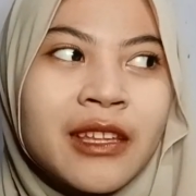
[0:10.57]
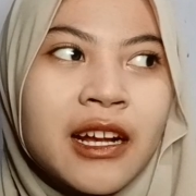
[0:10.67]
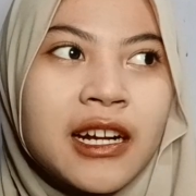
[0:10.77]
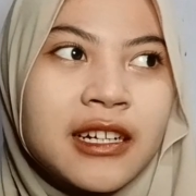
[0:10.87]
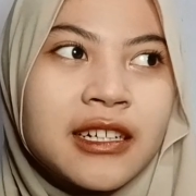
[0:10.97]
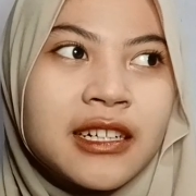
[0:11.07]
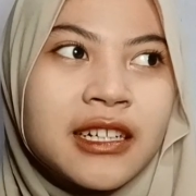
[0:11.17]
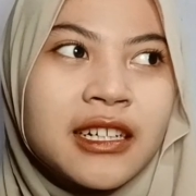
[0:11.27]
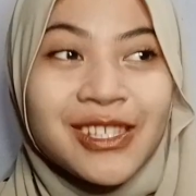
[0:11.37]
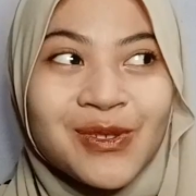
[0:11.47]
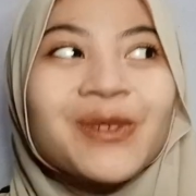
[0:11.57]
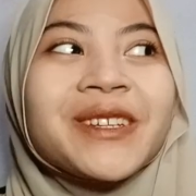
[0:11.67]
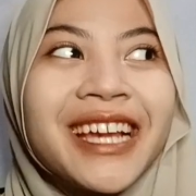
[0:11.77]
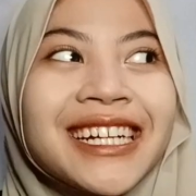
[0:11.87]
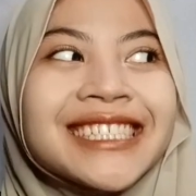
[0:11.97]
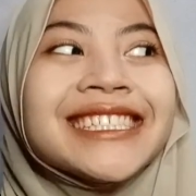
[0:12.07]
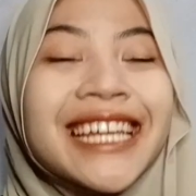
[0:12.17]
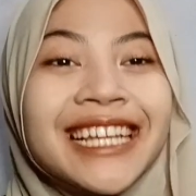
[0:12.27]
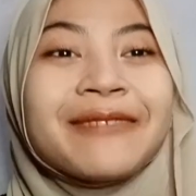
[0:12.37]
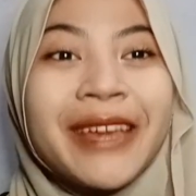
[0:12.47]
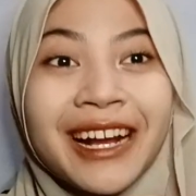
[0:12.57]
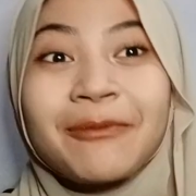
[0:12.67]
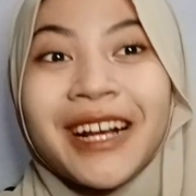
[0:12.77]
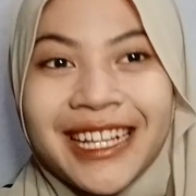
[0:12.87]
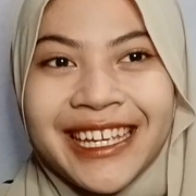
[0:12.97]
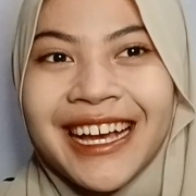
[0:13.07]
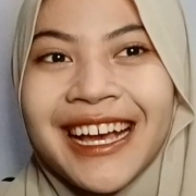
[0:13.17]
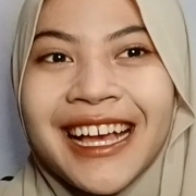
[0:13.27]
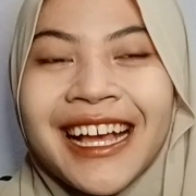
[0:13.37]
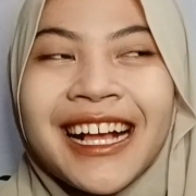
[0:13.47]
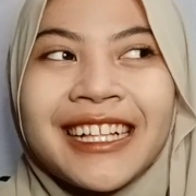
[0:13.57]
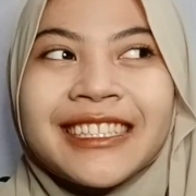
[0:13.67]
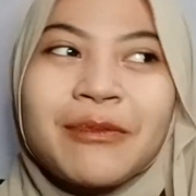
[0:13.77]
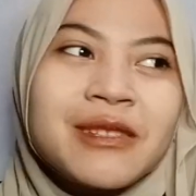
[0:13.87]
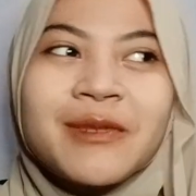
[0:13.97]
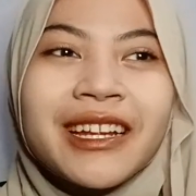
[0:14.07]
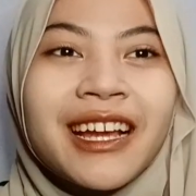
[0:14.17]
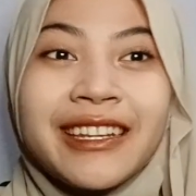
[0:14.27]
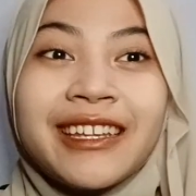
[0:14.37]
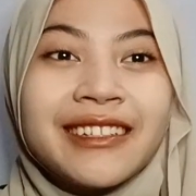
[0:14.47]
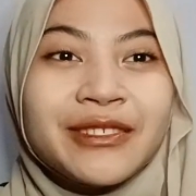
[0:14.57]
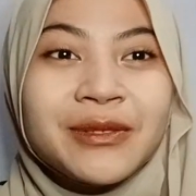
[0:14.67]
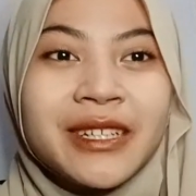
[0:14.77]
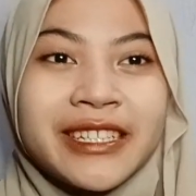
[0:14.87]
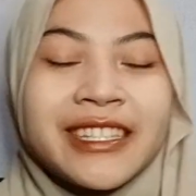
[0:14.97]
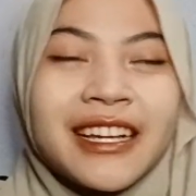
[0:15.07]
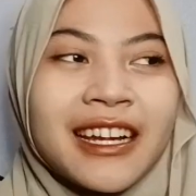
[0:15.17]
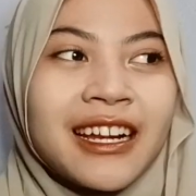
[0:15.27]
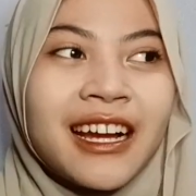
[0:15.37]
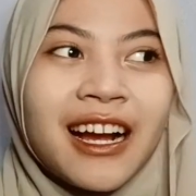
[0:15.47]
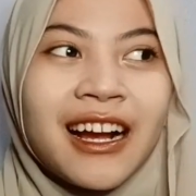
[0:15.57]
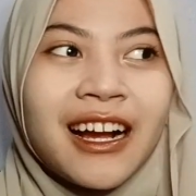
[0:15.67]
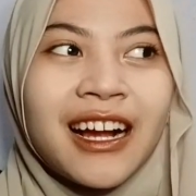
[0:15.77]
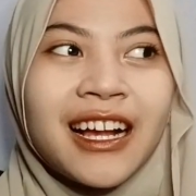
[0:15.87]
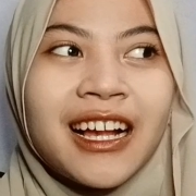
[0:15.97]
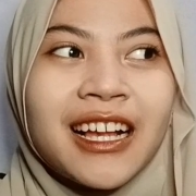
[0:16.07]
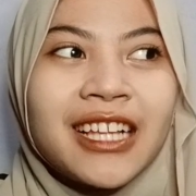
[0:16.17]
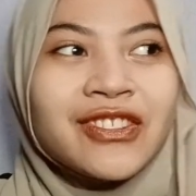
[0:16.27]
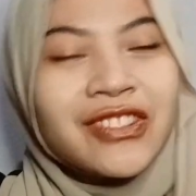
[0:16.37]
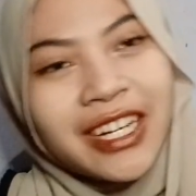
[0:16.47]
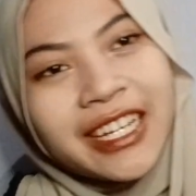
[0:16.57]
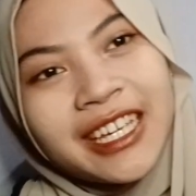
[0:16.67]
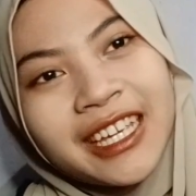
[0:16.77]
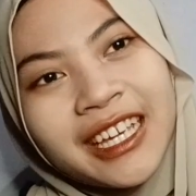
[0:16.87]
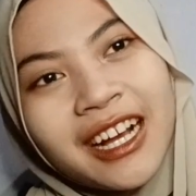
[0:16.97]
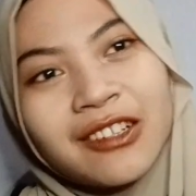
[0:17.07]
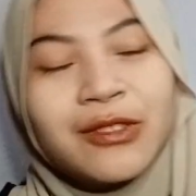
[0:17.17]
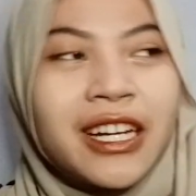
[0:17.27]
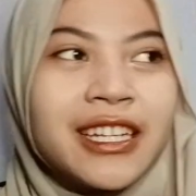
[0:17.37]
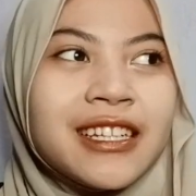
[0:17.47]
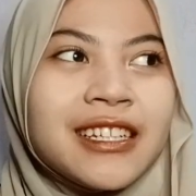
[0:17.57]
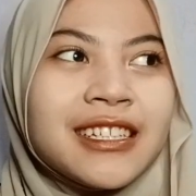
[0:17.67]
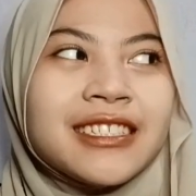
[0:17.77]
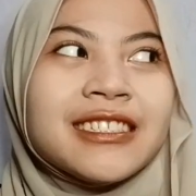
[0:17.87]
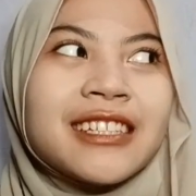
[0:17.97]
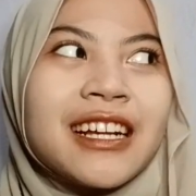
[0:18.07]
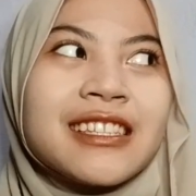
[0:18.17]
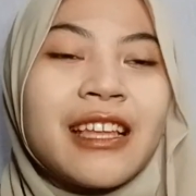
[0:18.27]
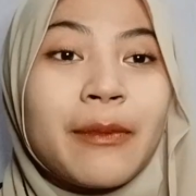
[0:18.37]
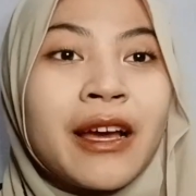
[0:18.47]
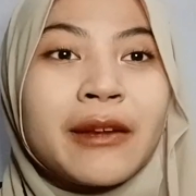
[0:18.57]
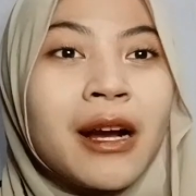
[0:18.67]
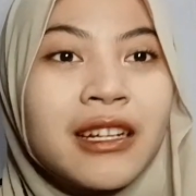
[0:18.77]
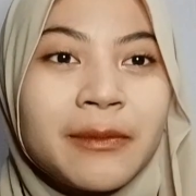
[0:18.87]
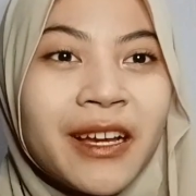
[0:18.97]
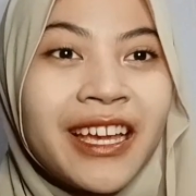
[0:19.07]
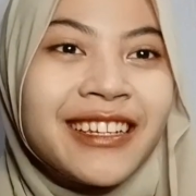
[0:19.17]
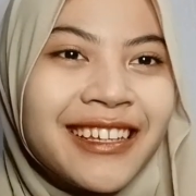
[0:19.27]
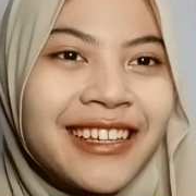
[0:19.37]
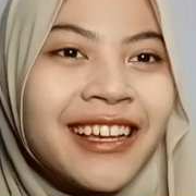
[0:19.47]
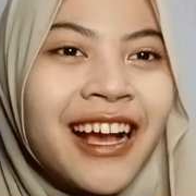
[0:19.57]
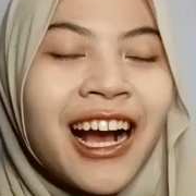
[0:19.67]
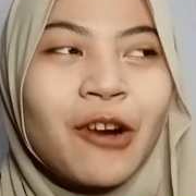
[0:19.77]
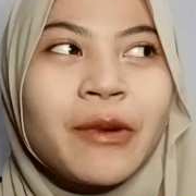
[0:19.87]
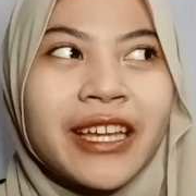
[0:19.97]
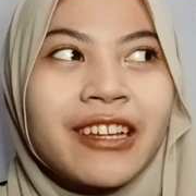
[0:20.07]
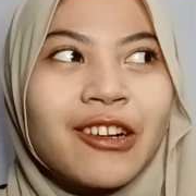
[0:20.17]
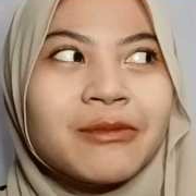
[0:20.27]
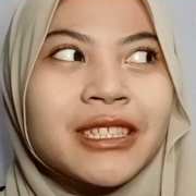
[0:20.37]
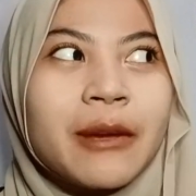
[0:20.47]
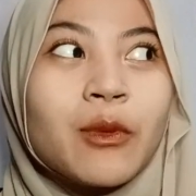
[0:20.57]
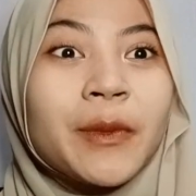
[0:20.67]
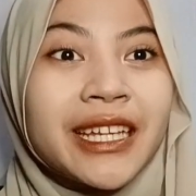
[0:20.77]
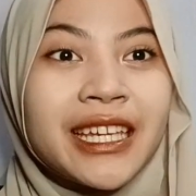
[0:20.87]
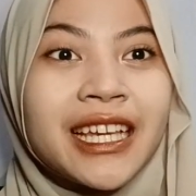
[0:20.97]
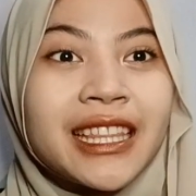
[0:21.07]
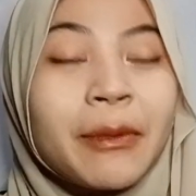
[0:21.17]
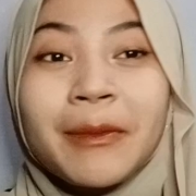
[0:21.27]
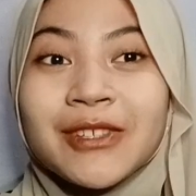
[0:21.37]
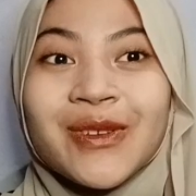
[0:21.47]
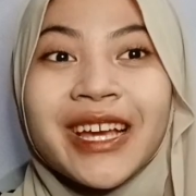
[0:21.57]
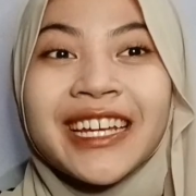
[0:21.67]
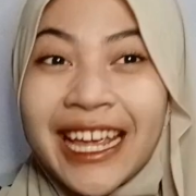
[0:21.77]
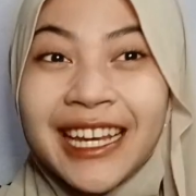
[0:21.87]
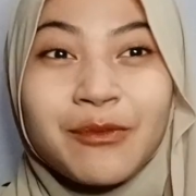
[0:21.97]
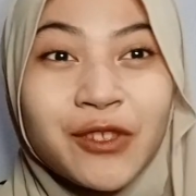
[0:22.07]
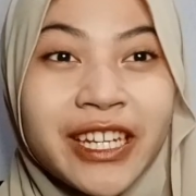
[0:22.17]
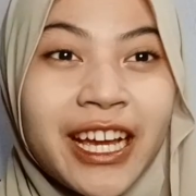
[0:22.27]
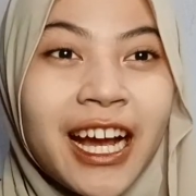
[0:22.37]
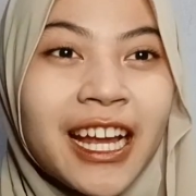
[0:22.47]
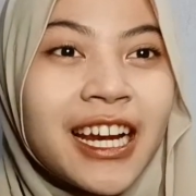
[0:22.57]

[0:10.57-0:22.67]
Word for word: uh, eh, nya ke daily makeup kali ya Tapi sebenarnya gak daily juga sih Karena usually aku gak, nggak eh, gak setiap hari banget pakai ini Aku pakai ini kalau misalnya mau pergi Tapi masuknya ke daily mungkin ya Karena